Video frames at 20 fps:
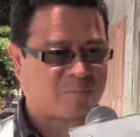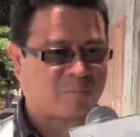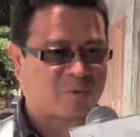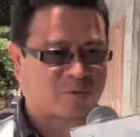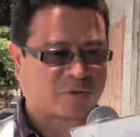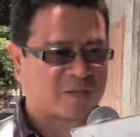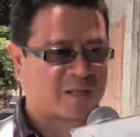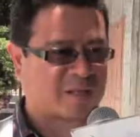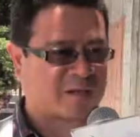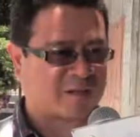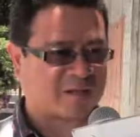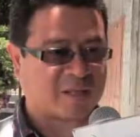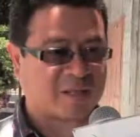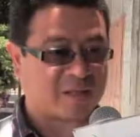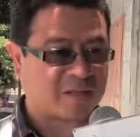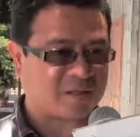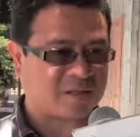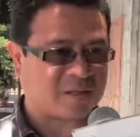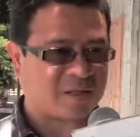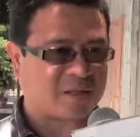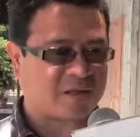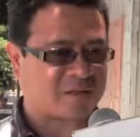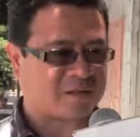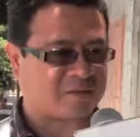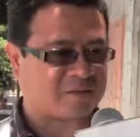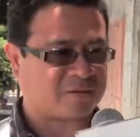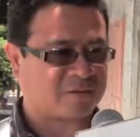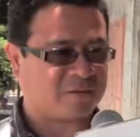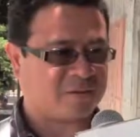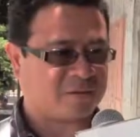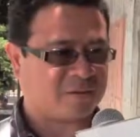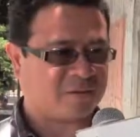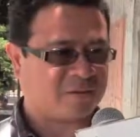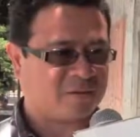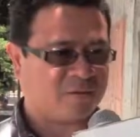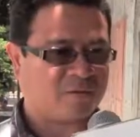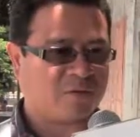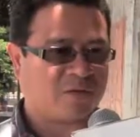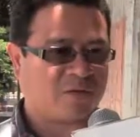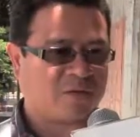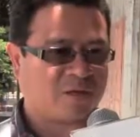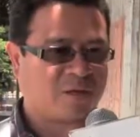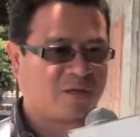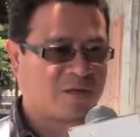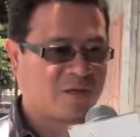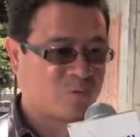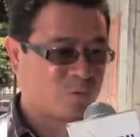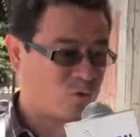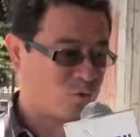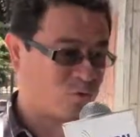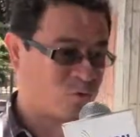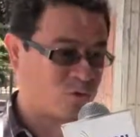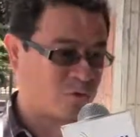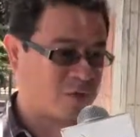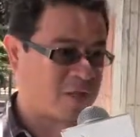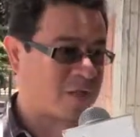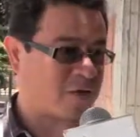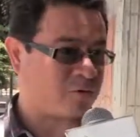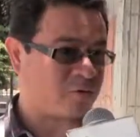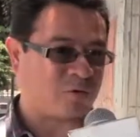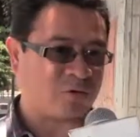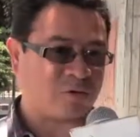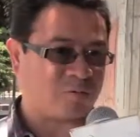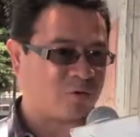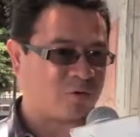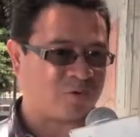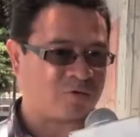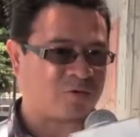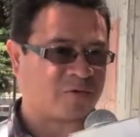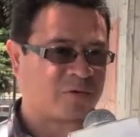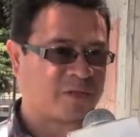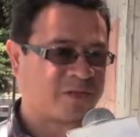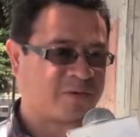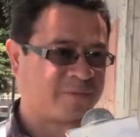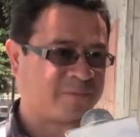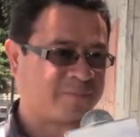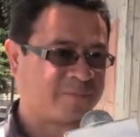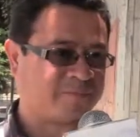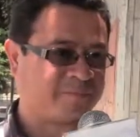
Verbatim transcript: aportar, dar ideas, ¿no? evolucionar, no involucionar.